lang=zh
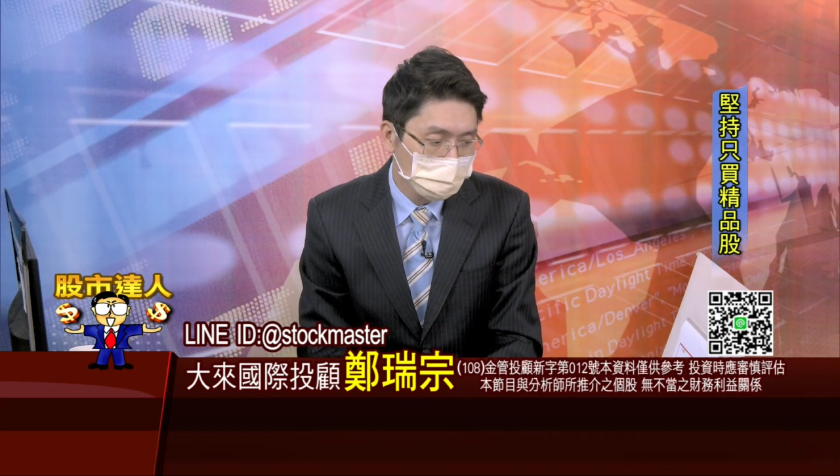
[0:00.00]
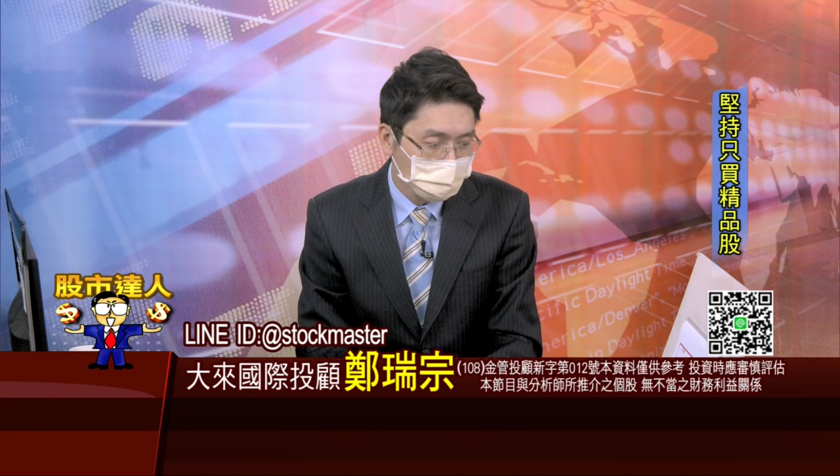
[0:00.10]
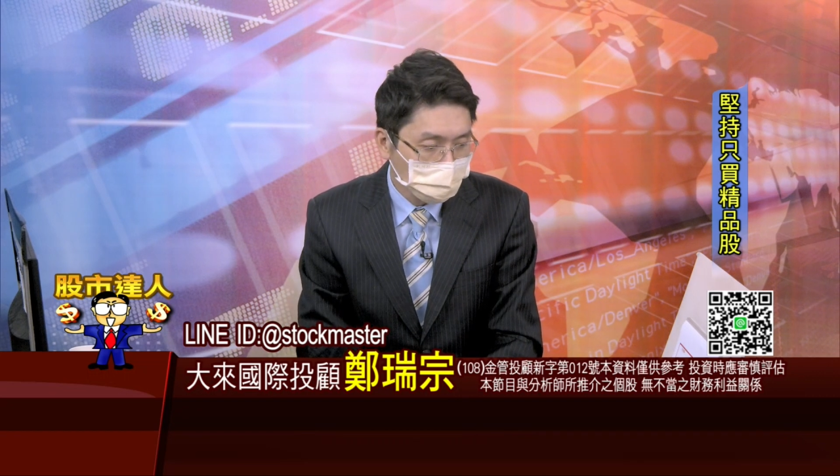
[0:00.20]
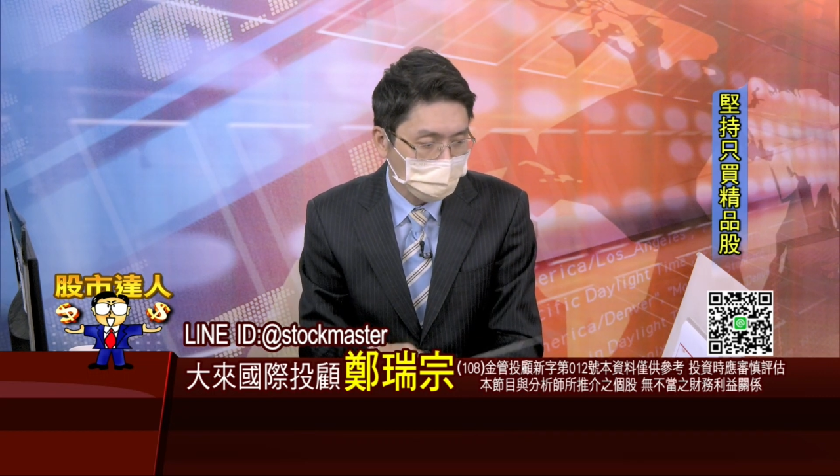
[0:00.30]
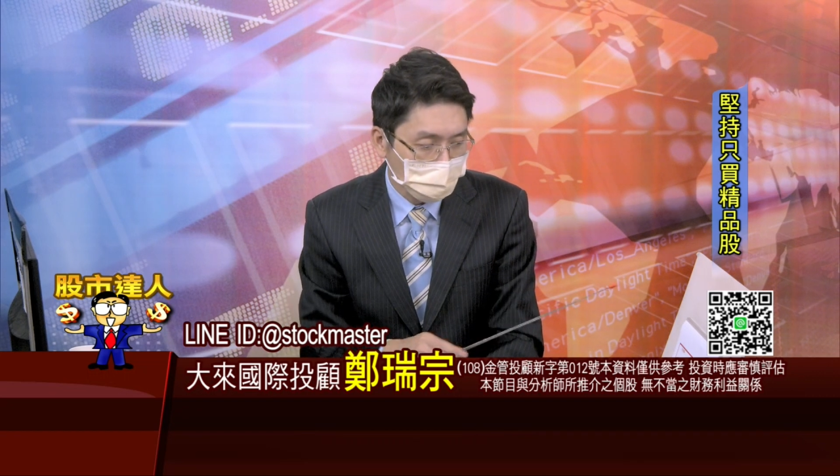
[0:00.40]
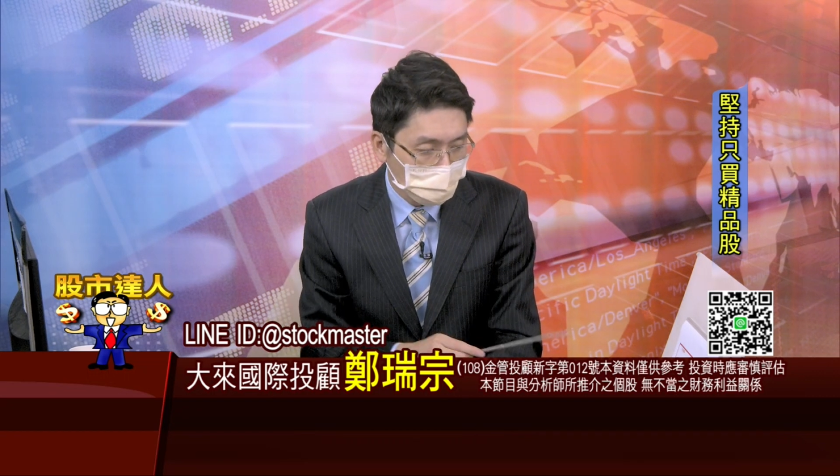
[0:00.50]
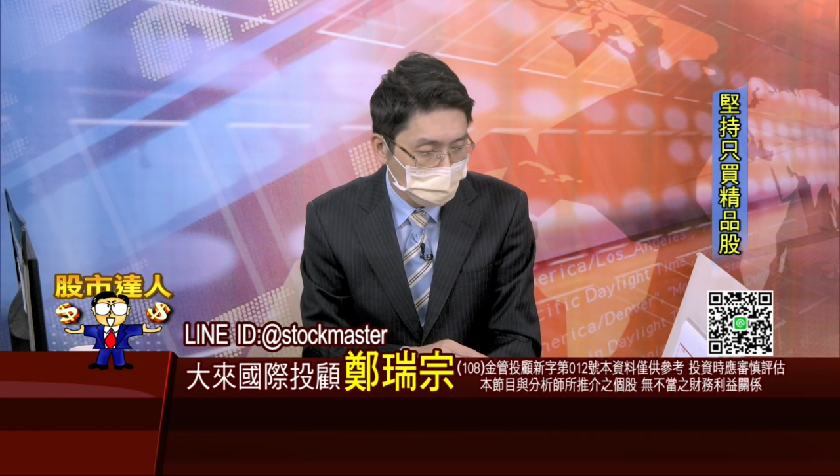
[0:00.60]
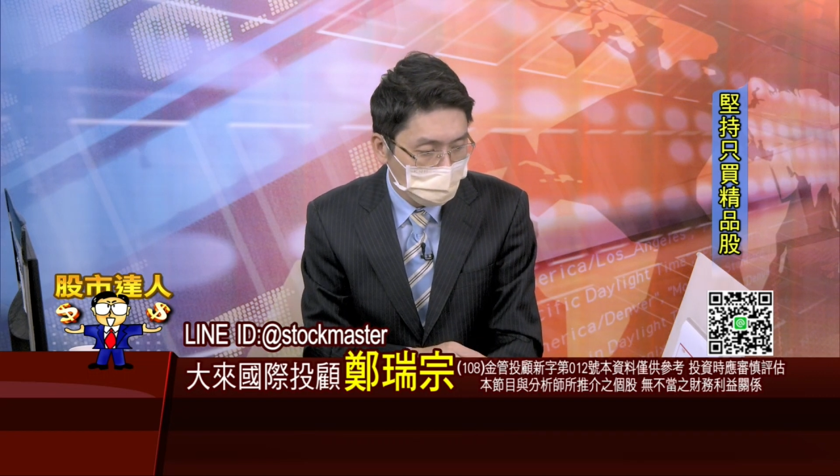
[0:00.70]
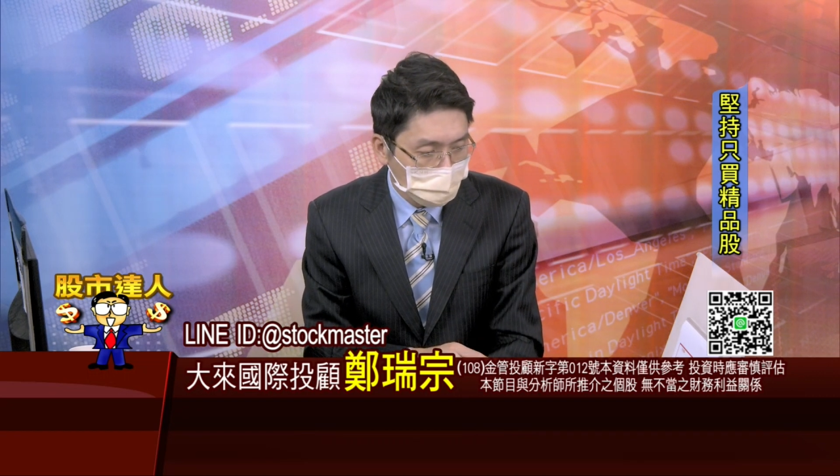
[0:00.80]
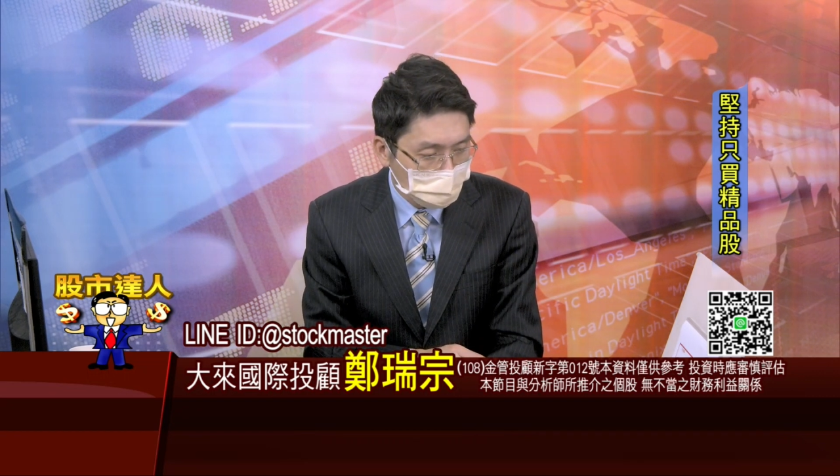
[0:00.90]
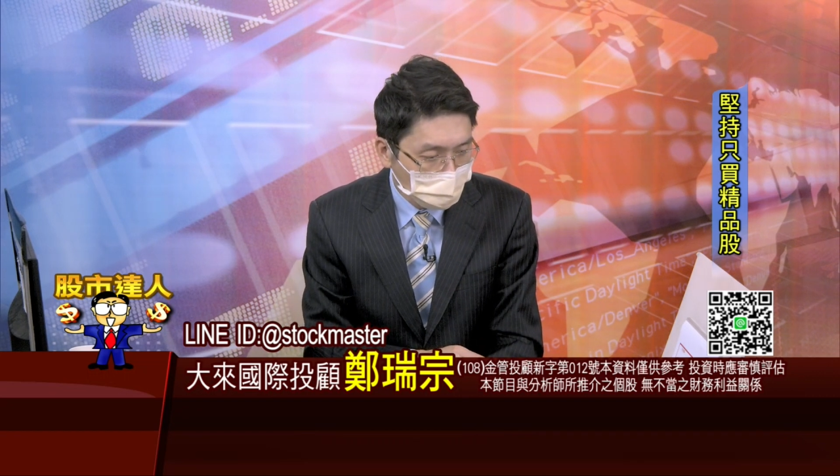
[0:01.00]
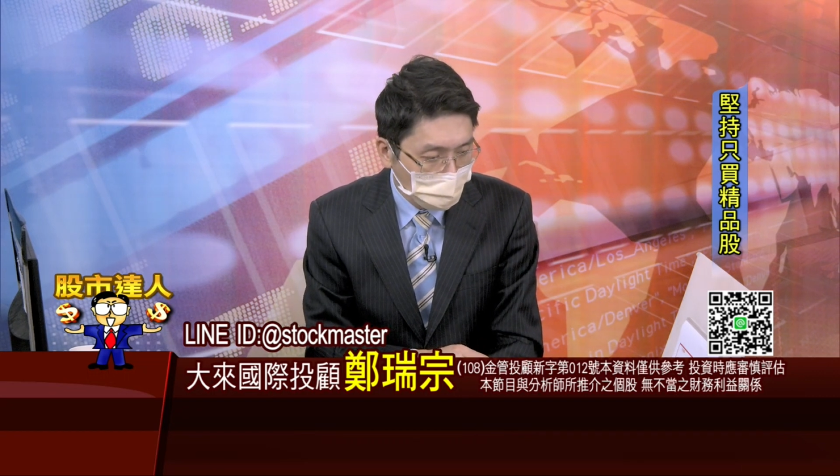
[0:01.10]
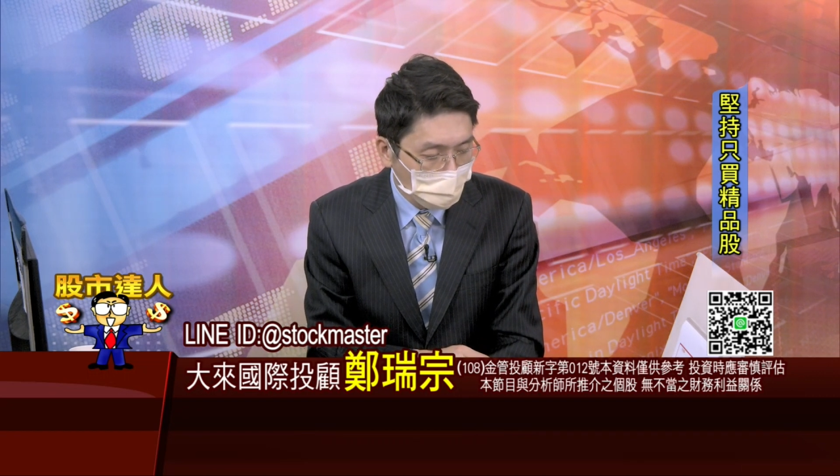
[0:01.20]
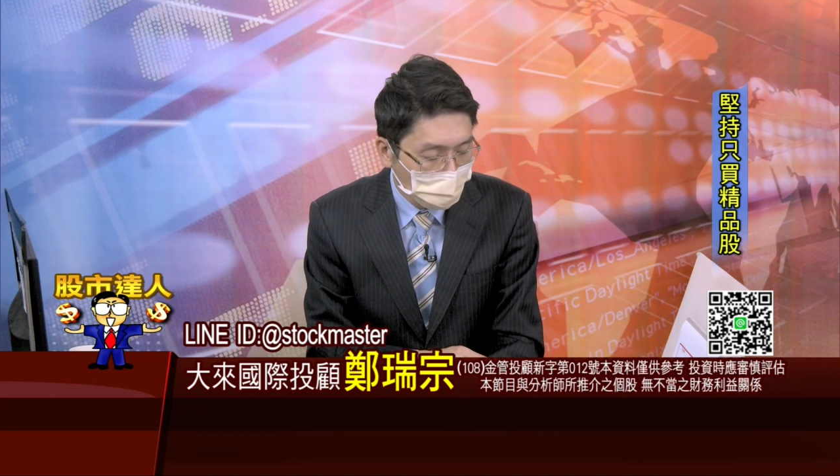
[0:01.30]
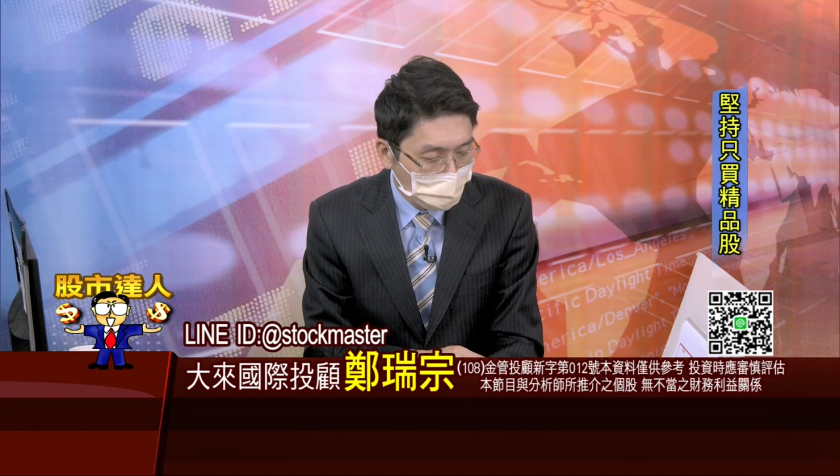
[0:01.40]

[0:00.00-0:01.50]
就不给，断货。